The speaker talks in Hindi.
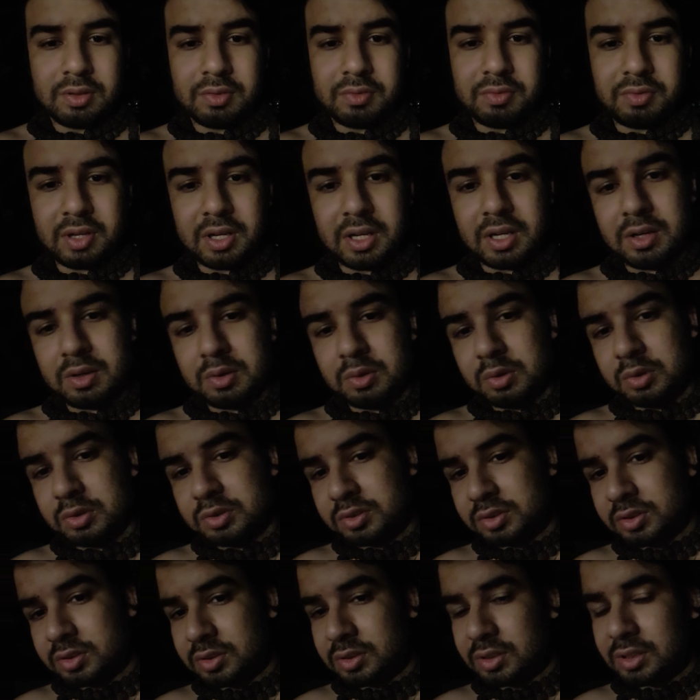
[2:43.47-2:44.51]
वे
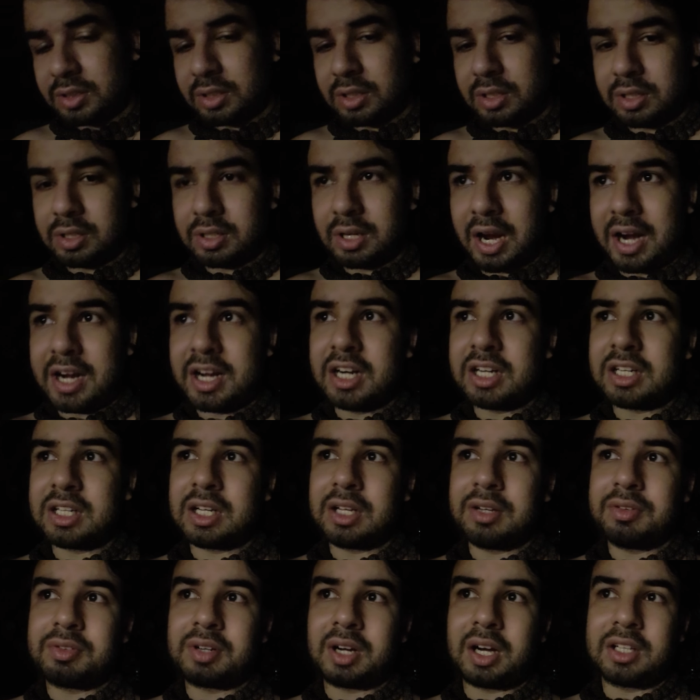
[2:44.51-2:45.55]
उस
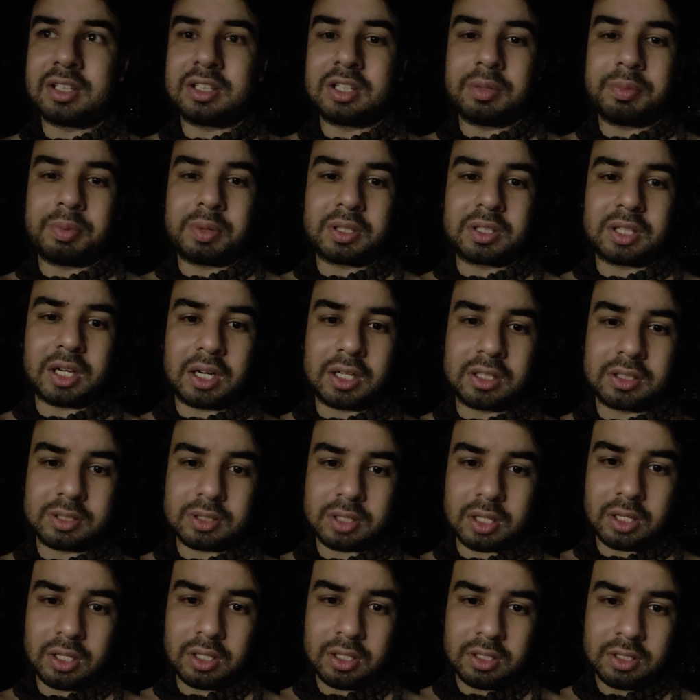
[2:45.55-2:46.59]
एडिक्टिव खाद्य पदार्थ
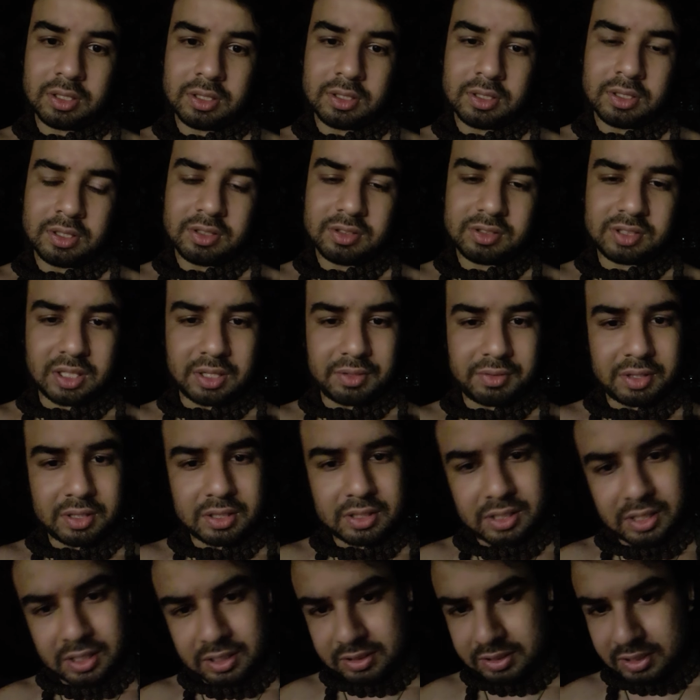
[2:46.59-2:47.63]
का सेवन
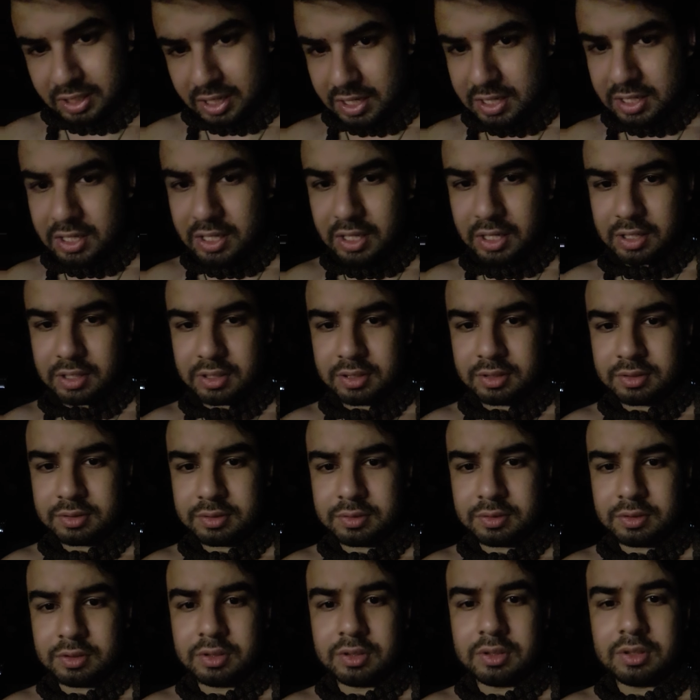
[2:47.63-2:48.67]
करता ही है
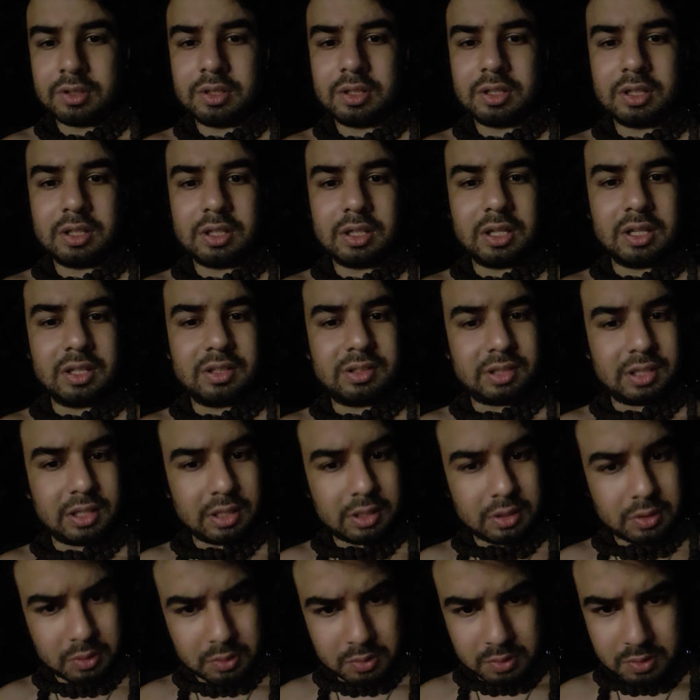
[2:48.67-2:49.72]
इसी
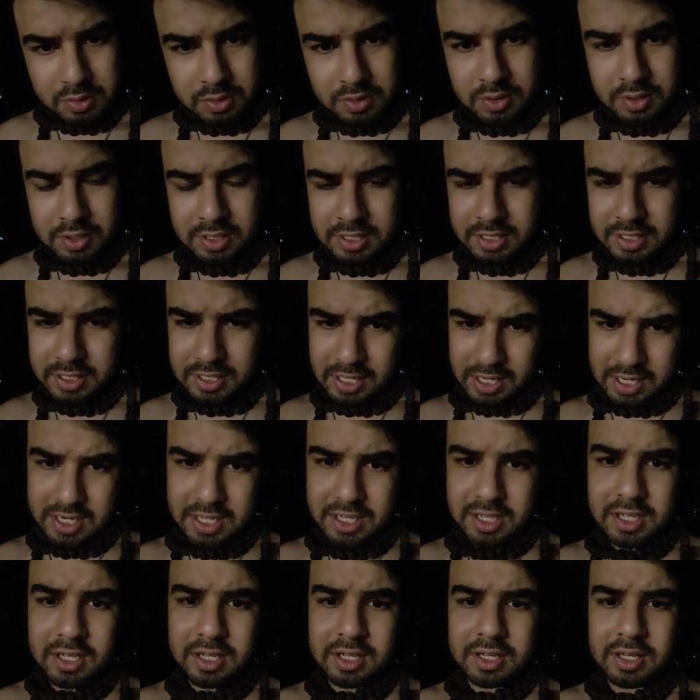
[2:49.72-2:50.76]
को कली